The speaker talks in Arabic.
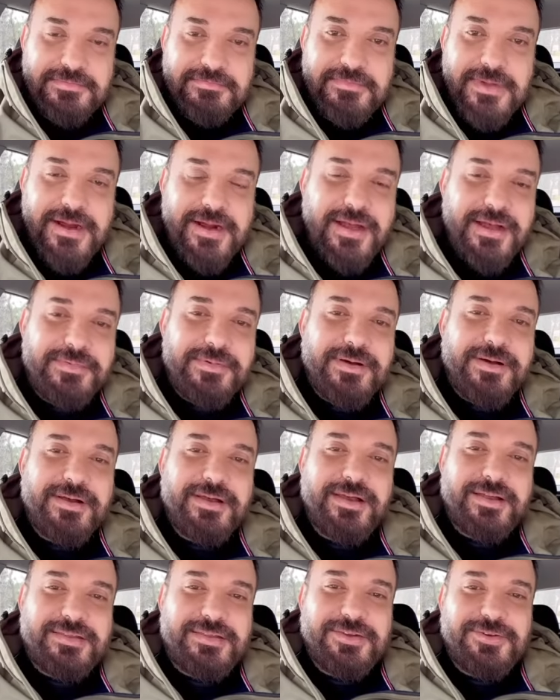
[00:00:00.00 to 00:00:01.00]
مرحبا
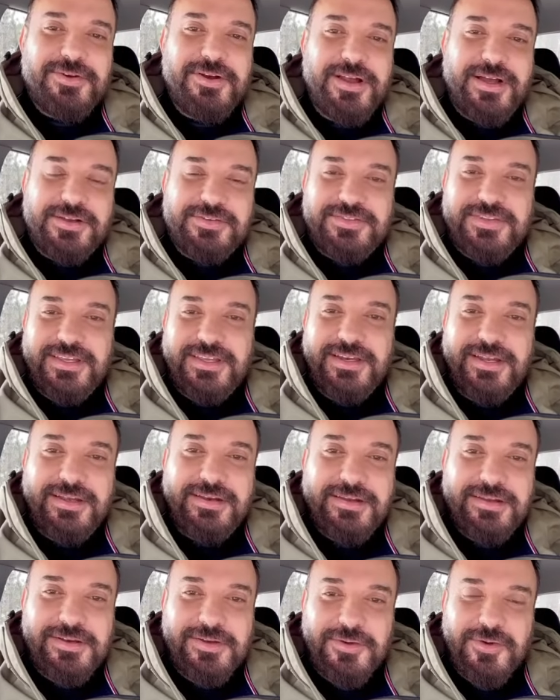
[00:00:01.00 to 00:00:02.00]
يعطيكم العافية
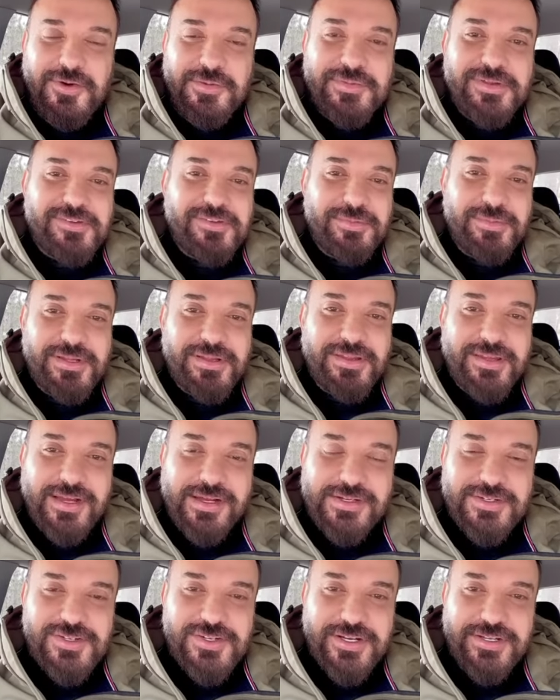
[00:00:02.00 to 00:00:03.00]
نحن اليوم
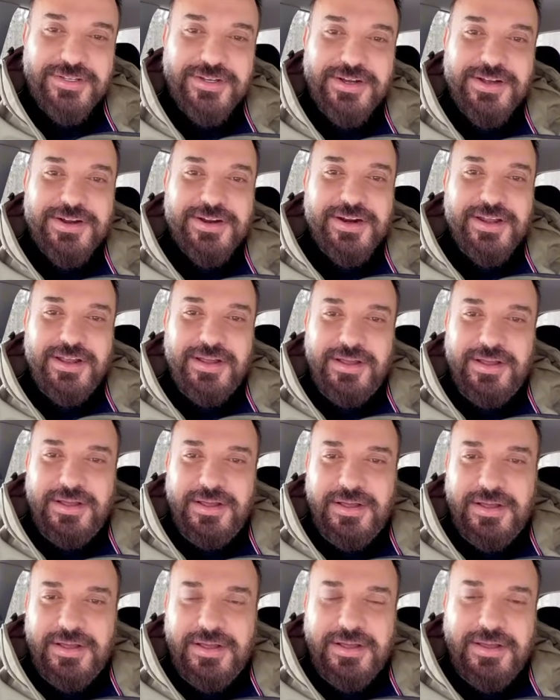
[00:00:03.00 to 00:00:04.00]
18 أدار
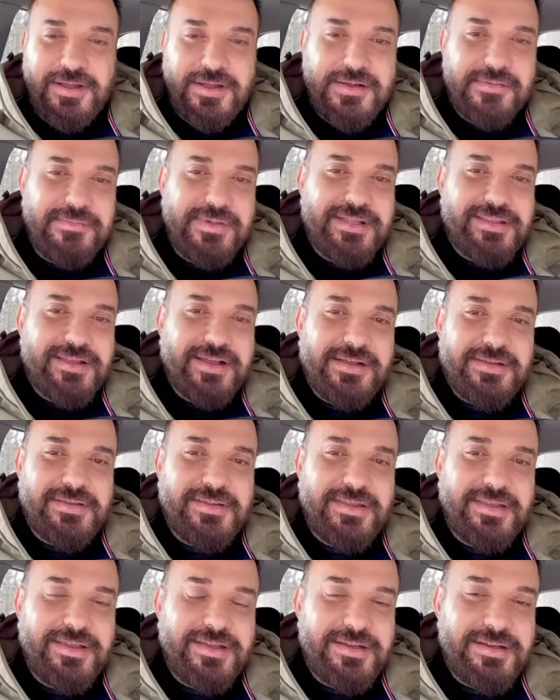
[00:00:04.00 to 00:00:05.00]
حبيت
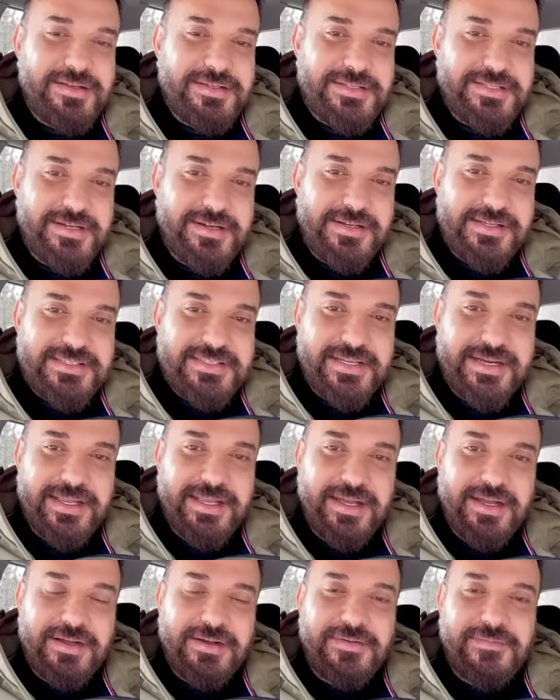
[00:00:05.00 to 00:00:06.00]
أعطي نظرة
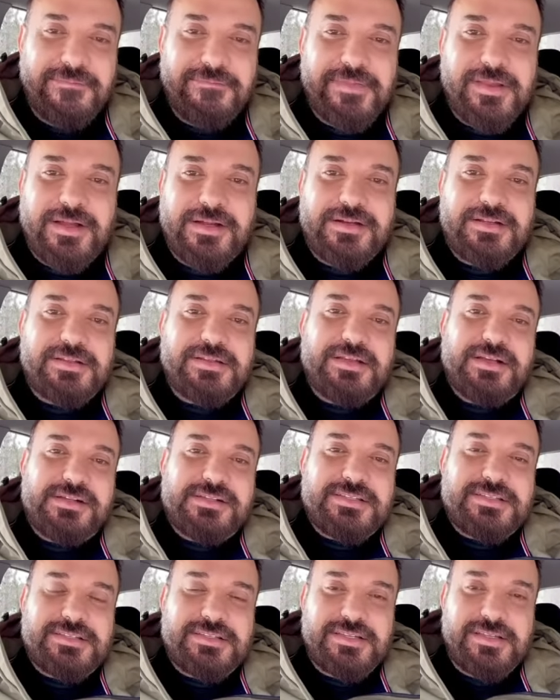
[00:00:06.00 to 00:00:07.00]
سريعة عن
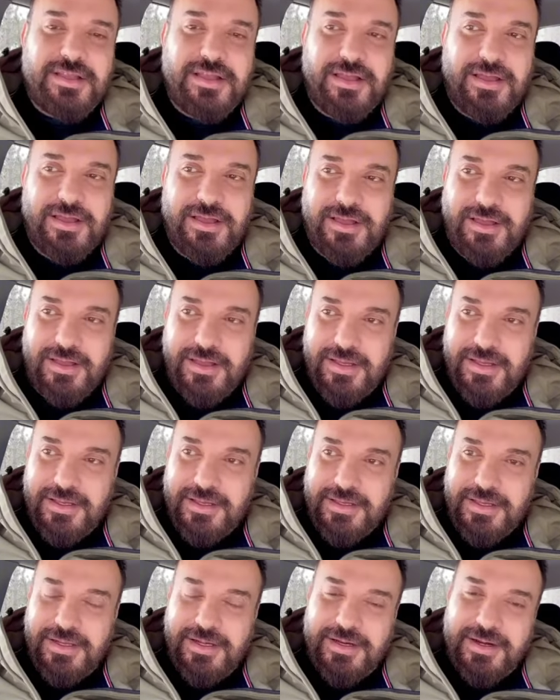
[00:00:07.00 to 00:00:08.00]
الطقس
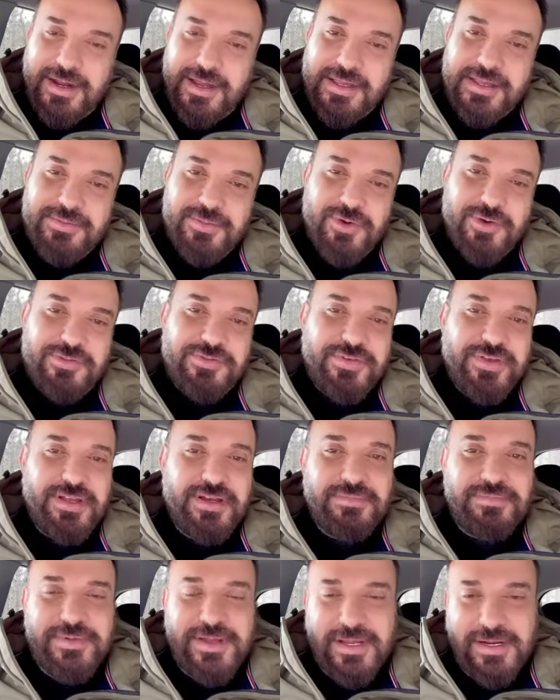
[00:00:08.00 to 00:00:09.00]
يلي رح يمرق فيه
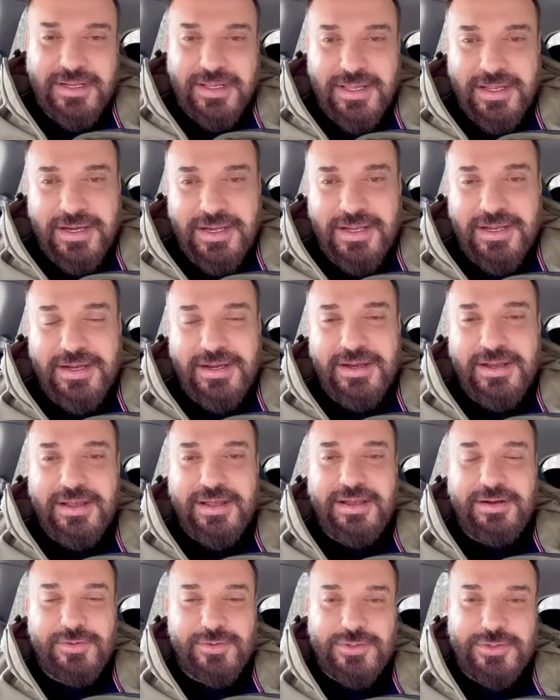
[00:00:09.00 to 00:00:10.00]
لبنان خلال
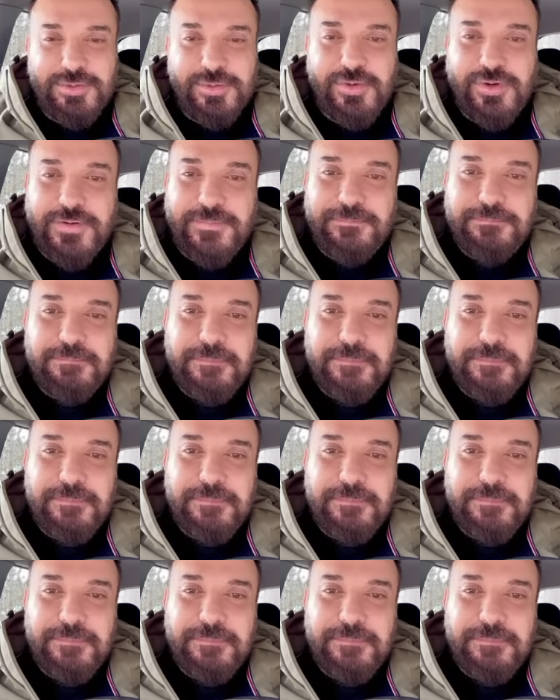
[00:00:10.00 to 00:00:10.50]
هالأسبوع